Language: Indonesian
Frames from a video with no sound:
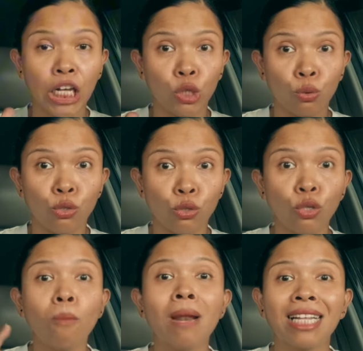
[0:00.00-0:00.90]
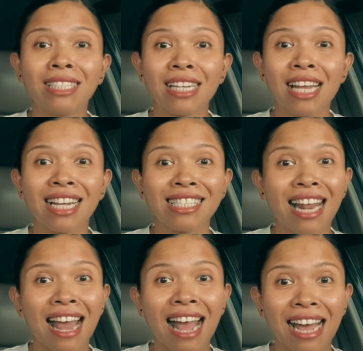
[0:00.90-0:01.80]
Ketujuh, belajar dari
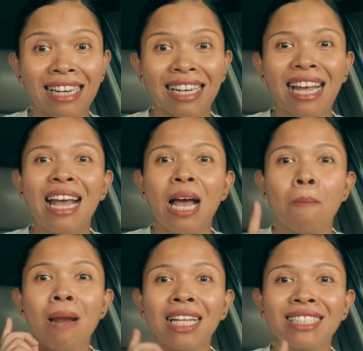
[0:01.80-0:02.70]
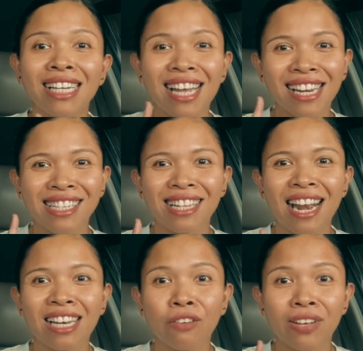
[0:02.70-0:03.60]
kesalahan. Belajar dari
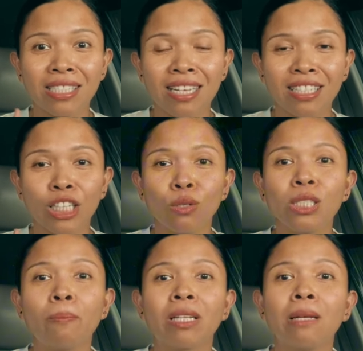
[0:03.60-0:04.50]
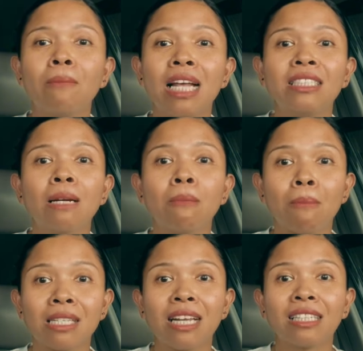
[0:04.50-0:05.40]
kesalahan investasi itu seperti belajar
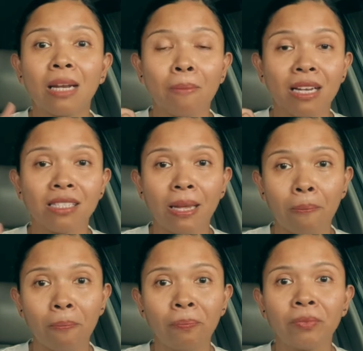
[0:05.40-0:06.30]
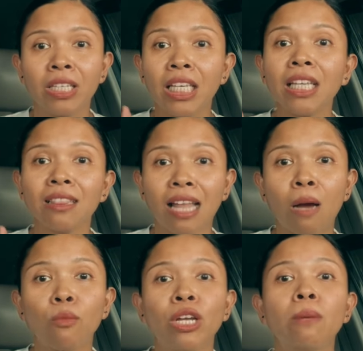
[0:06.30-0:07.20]
memasak tanpa resep.
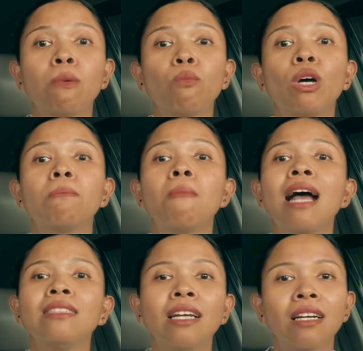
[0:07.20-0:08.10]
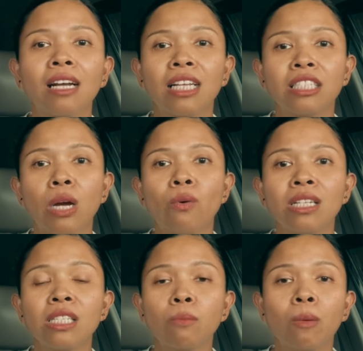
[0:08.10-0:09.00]
Kita mungkin membuat banyak
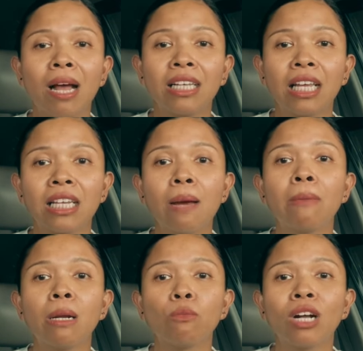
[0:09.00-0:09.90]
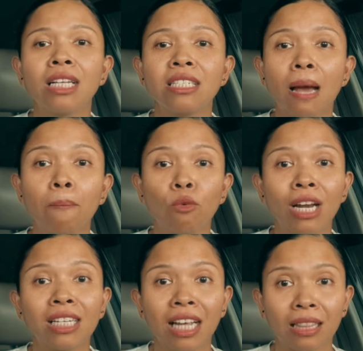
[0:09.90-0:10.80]
kekacauan sebelum akhirnya menemukan
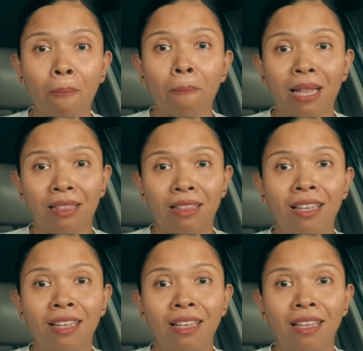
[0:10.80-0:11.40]
campuran yang tepat.